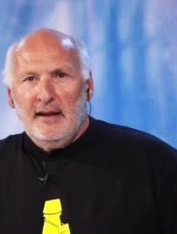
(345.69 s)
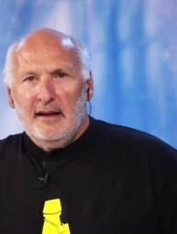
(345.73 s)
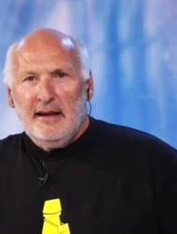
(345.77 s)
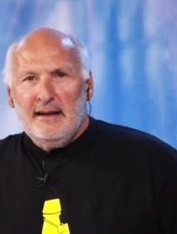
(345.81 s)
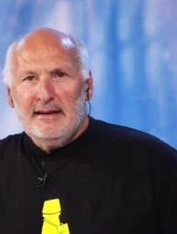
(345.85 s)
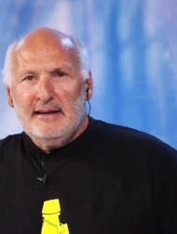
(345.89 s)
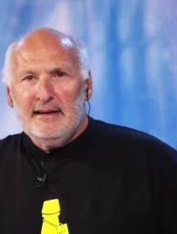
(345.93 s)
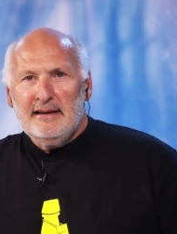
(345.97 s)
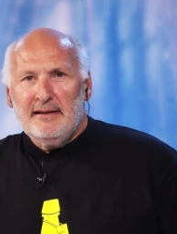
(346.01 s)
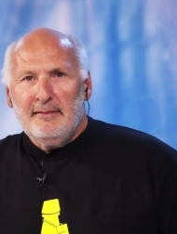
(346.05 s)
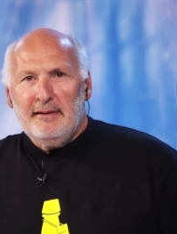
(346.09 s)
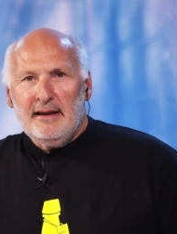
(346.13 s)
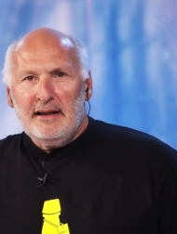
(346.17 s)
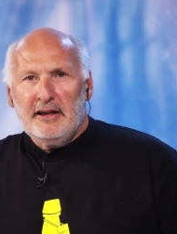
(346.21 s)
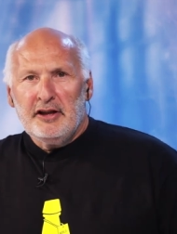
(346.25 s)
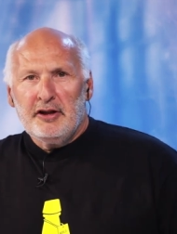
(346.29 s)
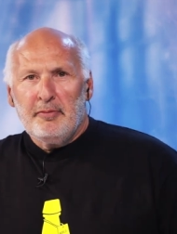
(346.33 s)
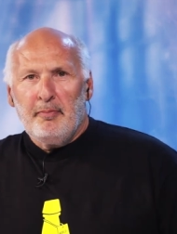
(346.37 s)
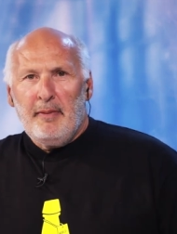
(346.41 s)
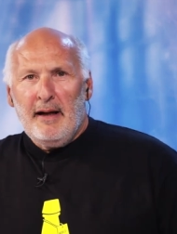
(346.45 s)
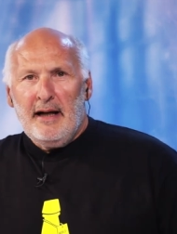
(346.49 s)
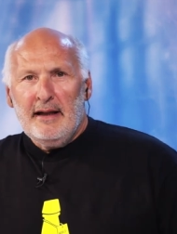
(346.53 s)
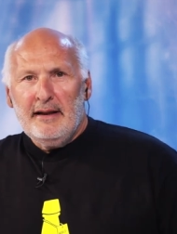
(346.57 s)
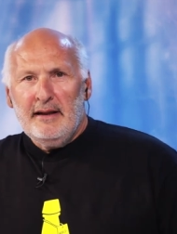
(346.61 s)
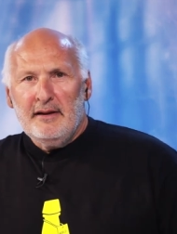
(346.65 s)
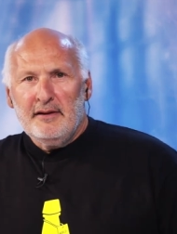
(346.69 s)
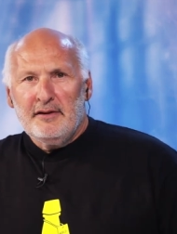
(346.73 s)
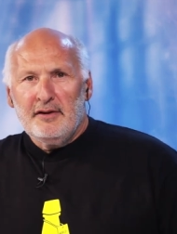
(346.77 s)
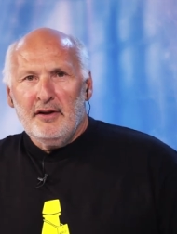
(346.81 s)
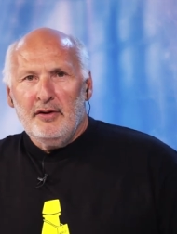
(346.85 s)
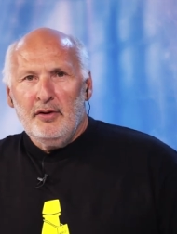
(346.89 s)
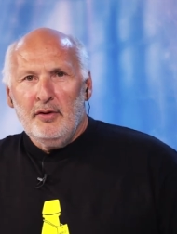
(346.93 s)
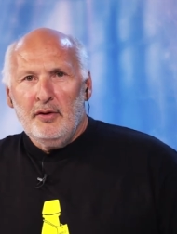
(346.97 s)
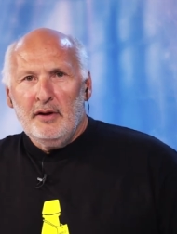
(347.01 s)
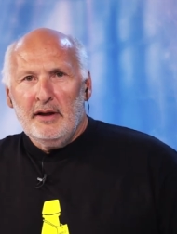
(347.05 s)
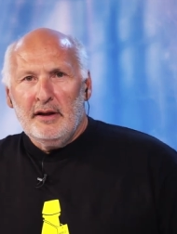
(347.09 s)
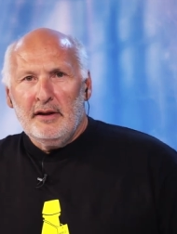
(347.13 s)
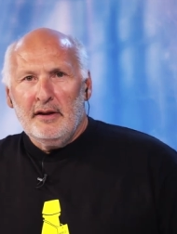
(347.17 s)
Es ist wirklich spannend zu
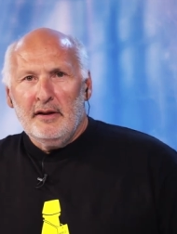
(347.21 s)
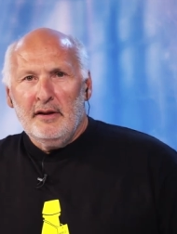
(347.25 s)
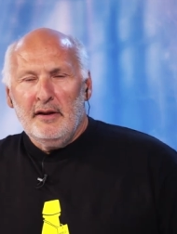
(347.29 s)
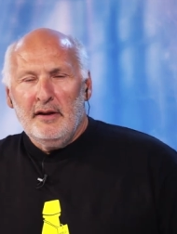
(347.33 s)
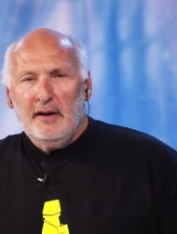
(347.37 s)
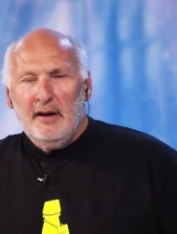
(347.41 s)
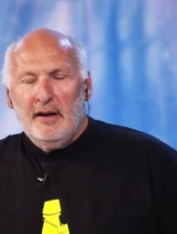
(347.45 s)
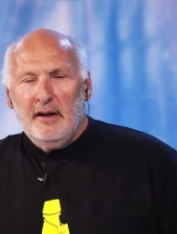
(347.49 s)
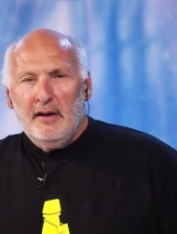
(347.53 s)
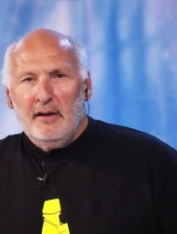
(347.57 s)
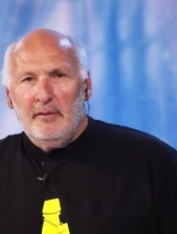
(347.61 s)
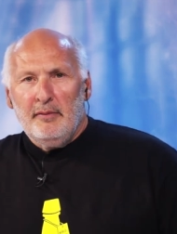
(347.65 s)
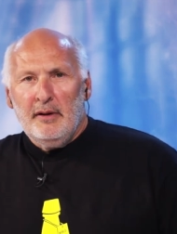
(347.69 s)
hören,